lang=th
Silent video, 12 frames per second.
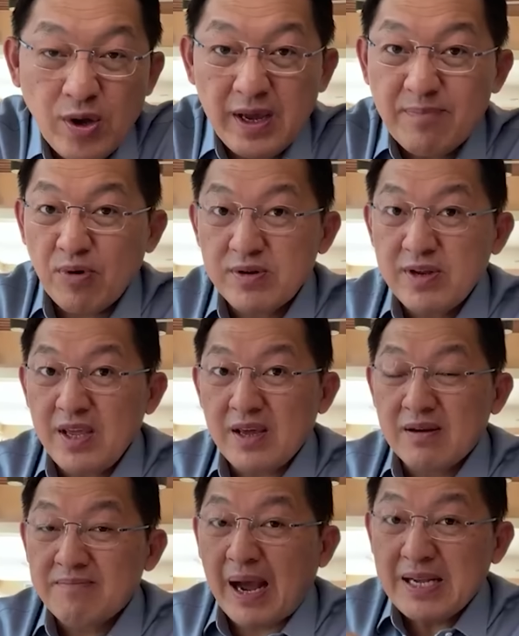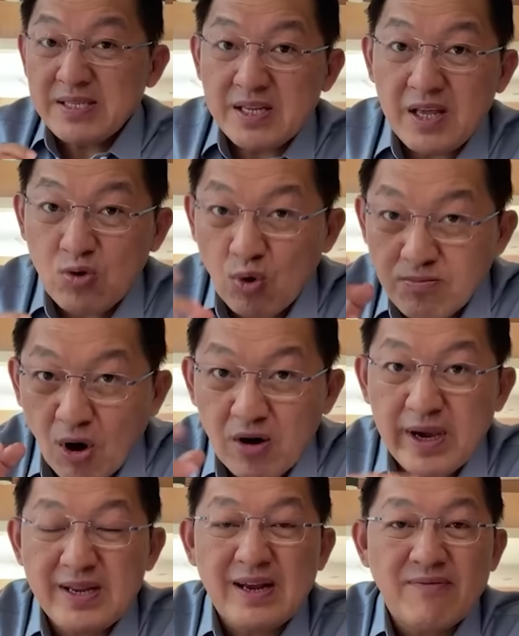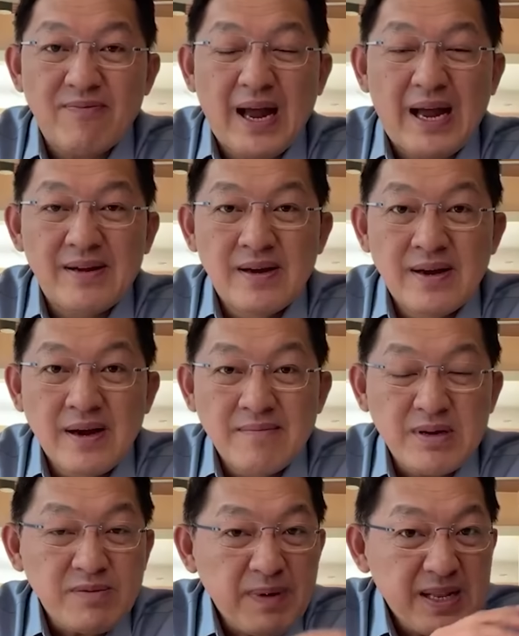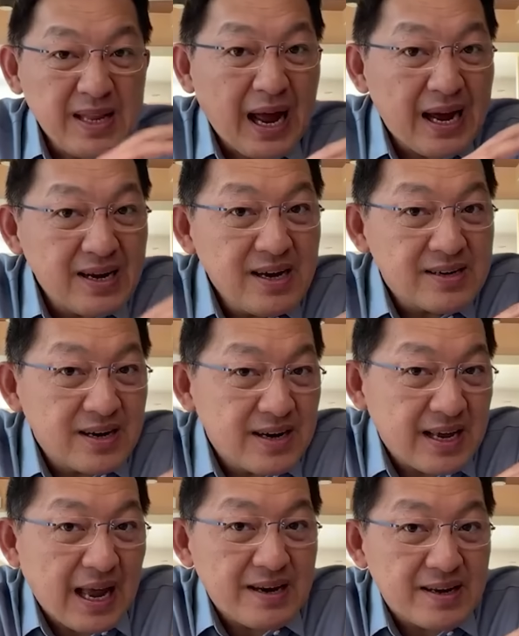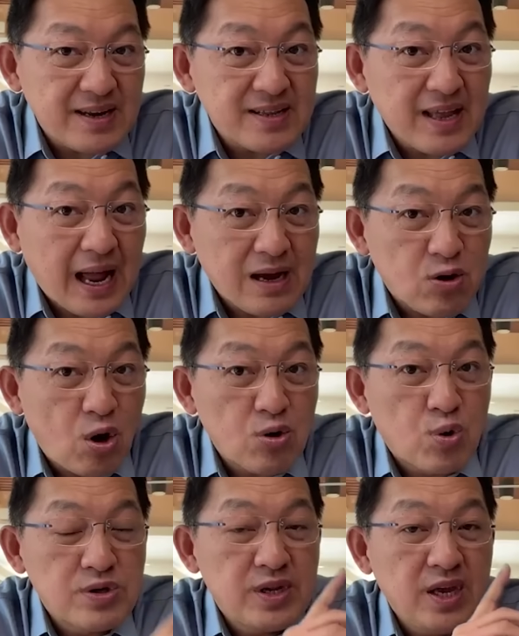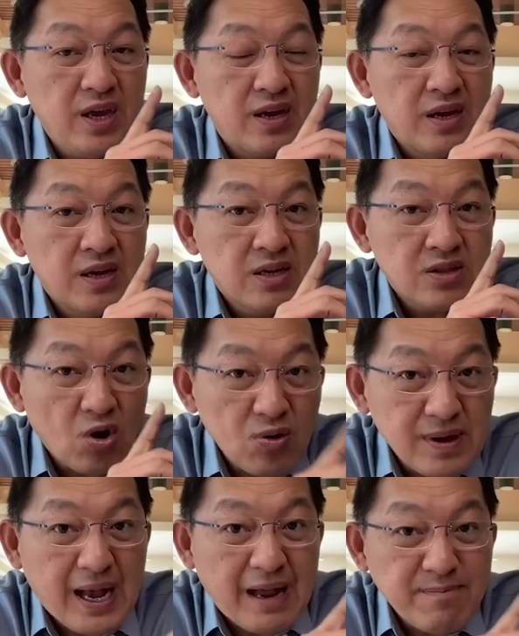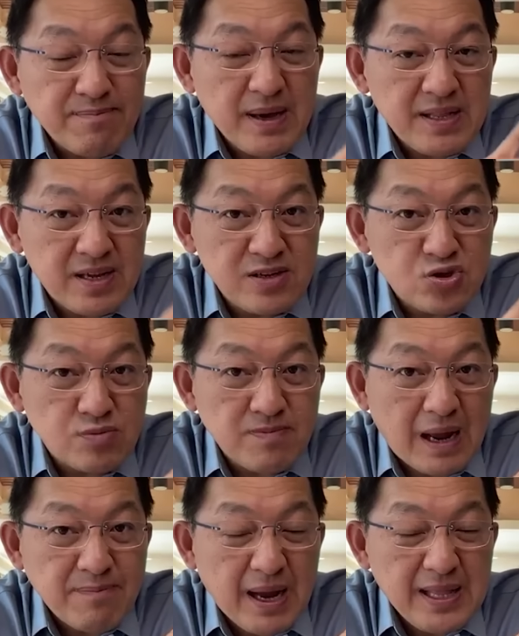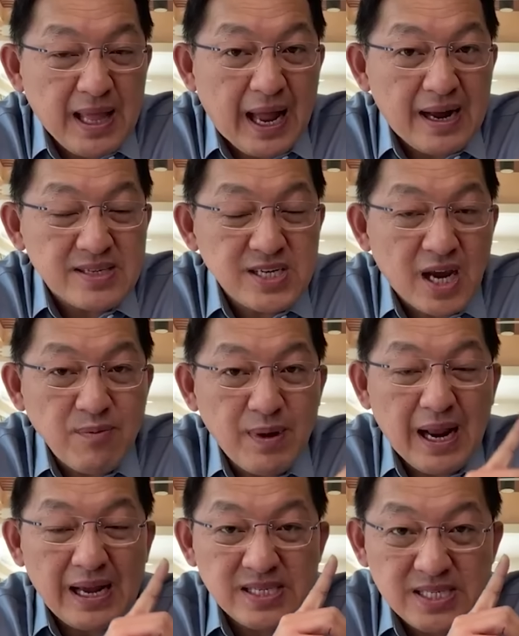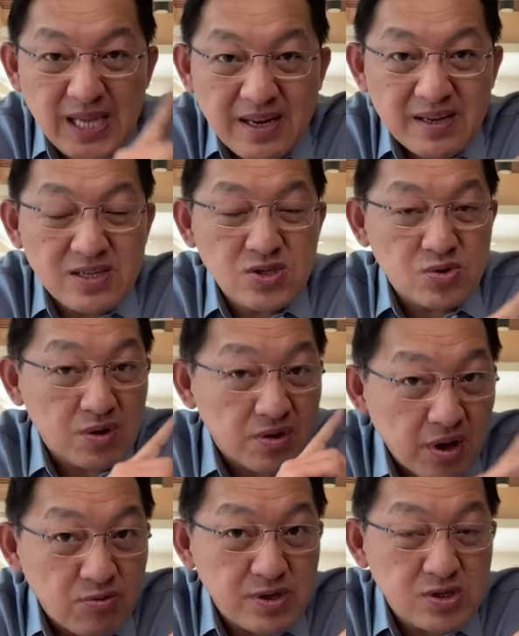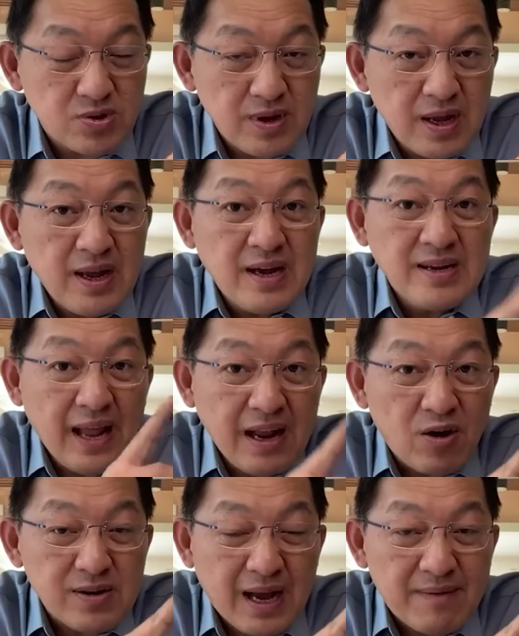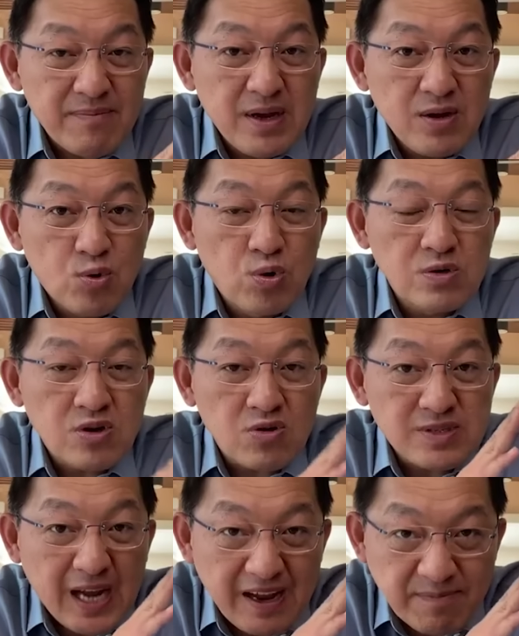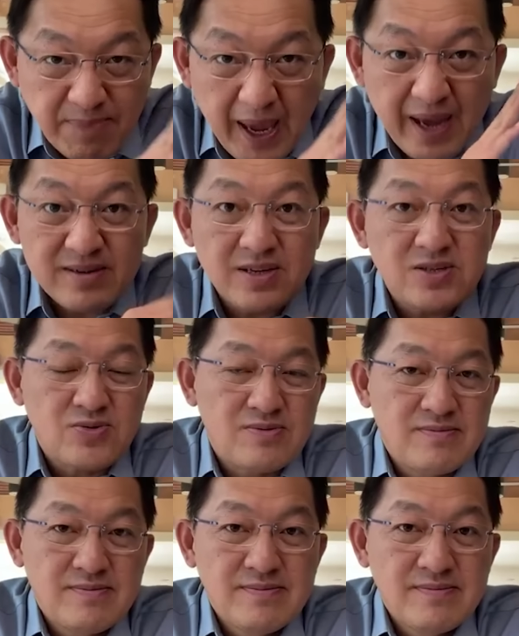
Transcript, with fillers: ด้วยเหตุผลที่มหาเศรษฐีคงมองเห็นครับว่ามันจะเป็นทางเลือกหนึ่งในการเดินทางของคนที่ต้องการไปถึงจุดหมายปลายทางใช้เวลาสั้นที่สุดเร็วที่สุดแน่นอนครับคุณต้องจ่ายแพงที่สุด